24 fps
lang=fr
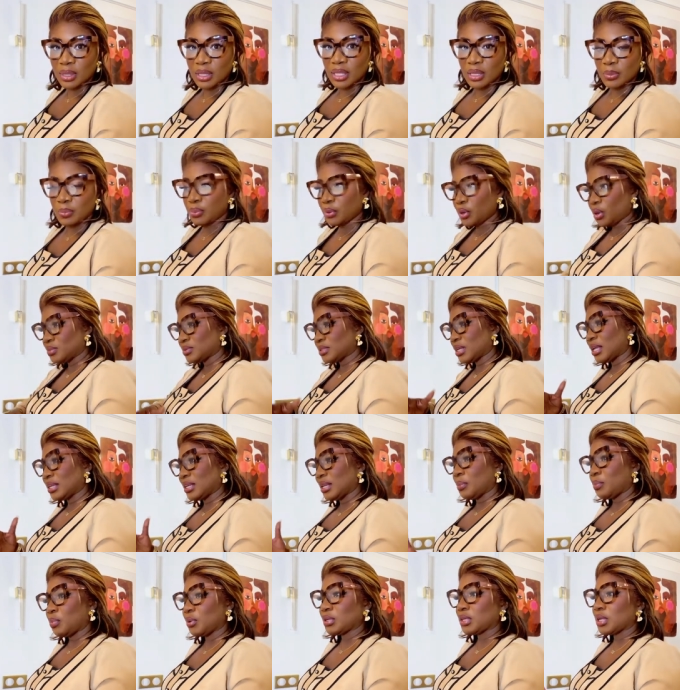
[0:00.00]
Et puis, comme ça, à
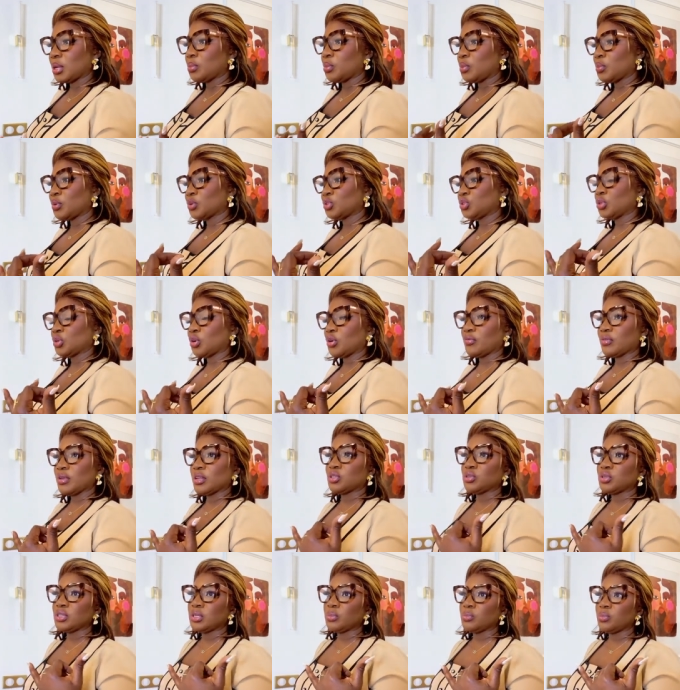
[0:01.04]
n'importe quel moment, tu reviens,
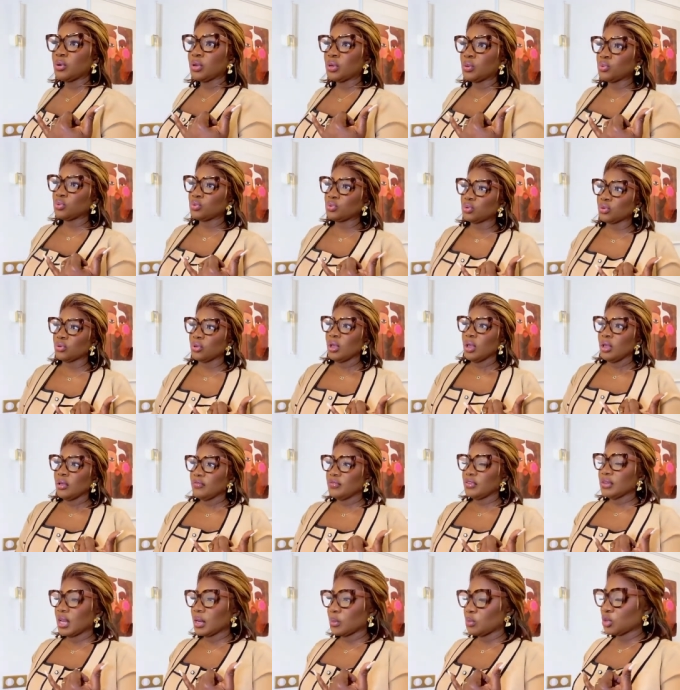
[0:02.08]
tu dis, bon, écoute, euh,
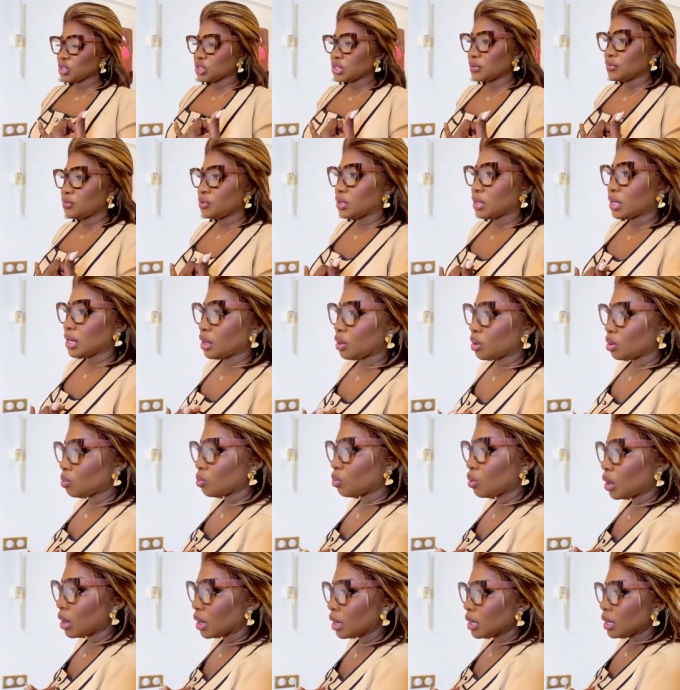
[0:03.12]
finalement, j'ai vu clair en
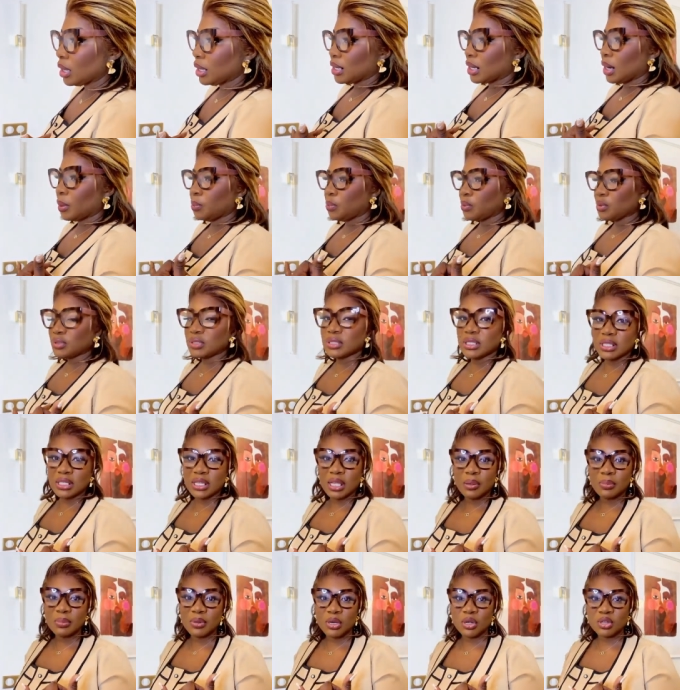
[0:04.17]
moi. La pause, c'est
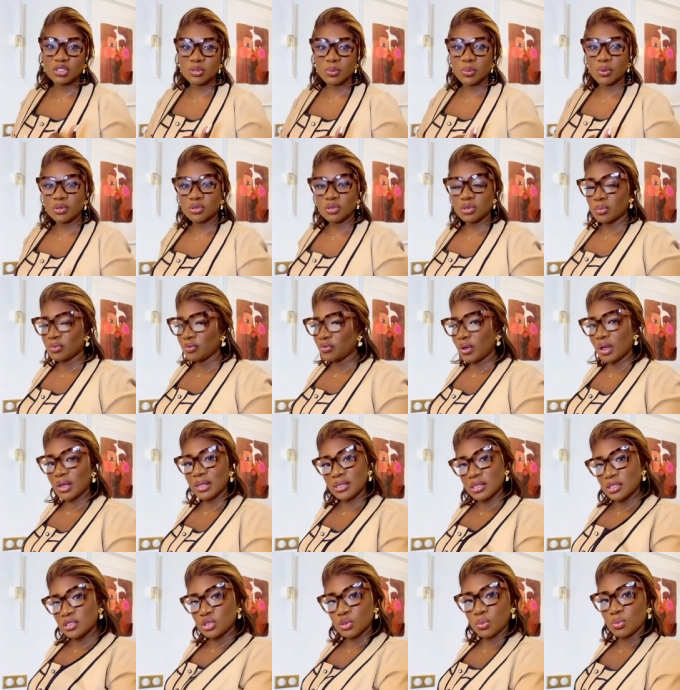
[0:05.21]
terminé, on se met ensemble. Il faut
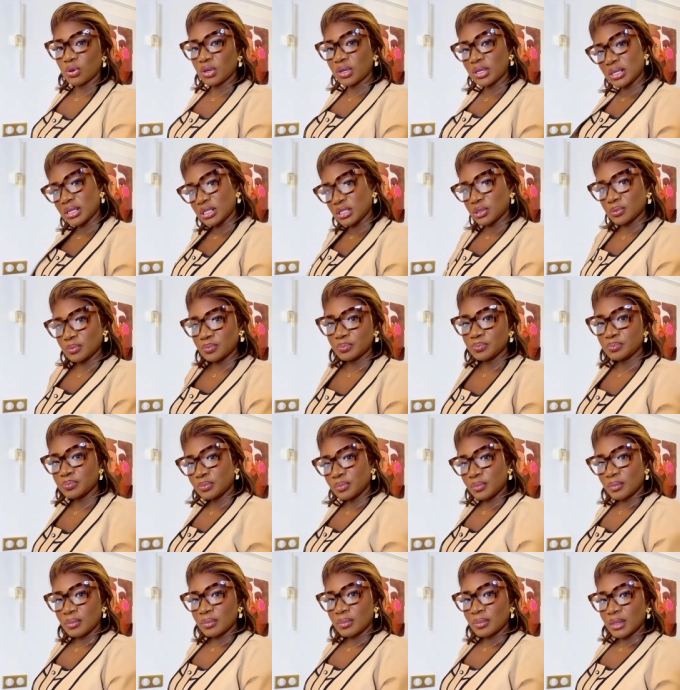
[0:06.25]
arrêter de se moquer des gens.
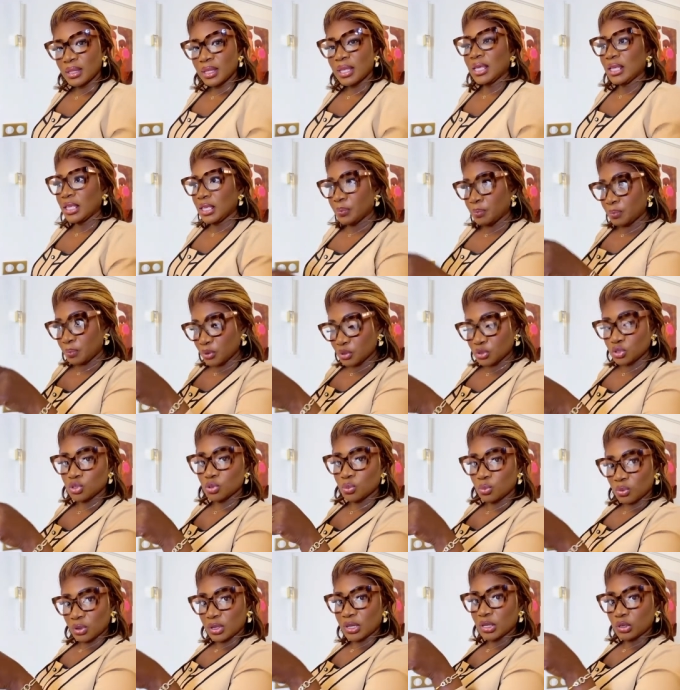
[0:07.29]
Il peut se
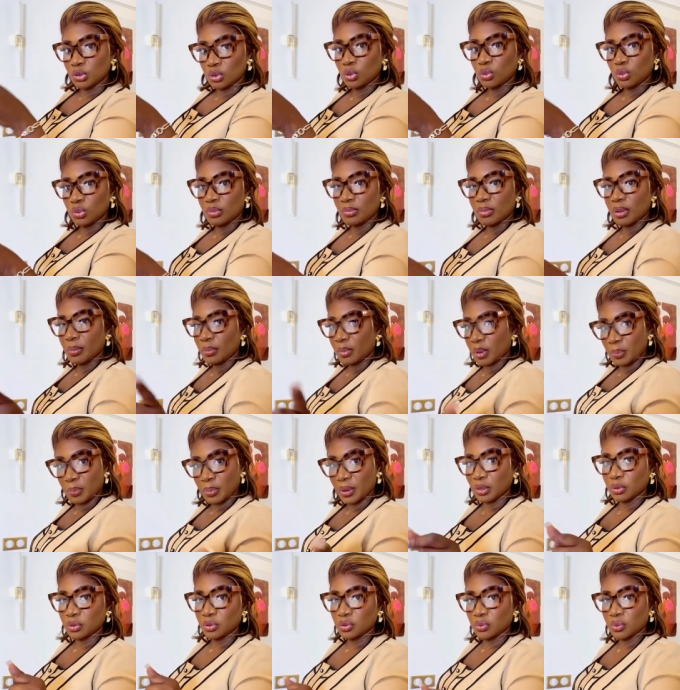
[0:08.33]
moquer de lui-même, mais
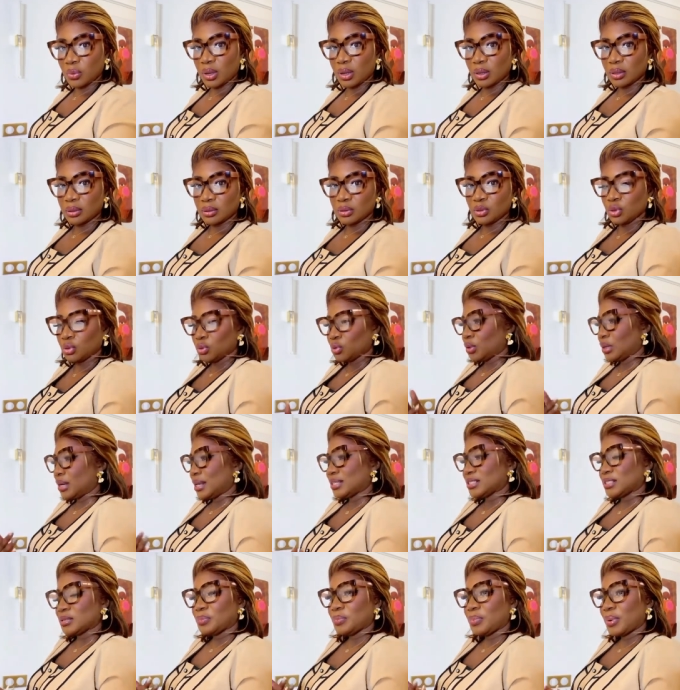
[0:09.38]
pas de toi. Ne te
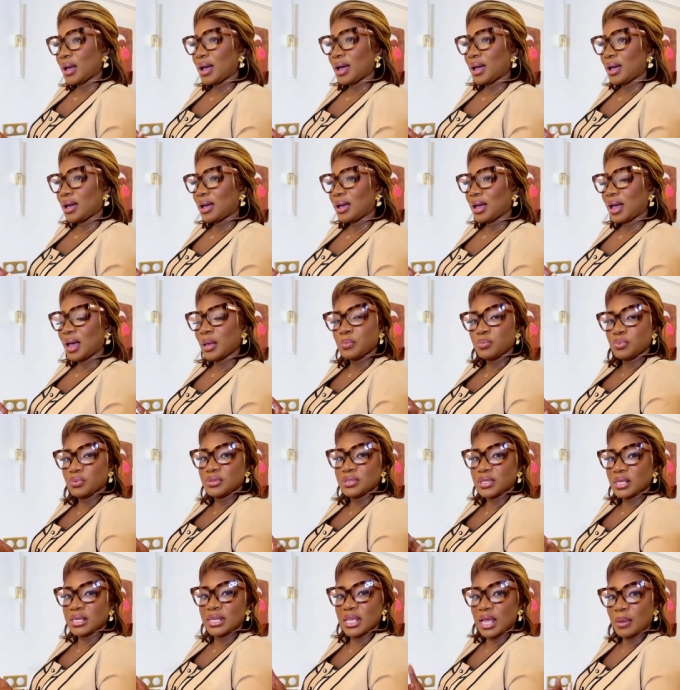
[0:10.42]
laisse pas
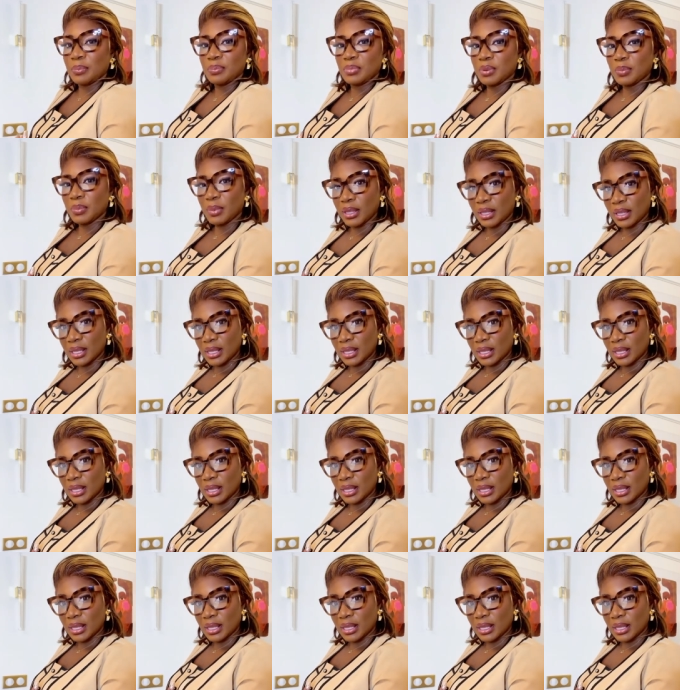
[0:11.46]
abuser ni abîmer.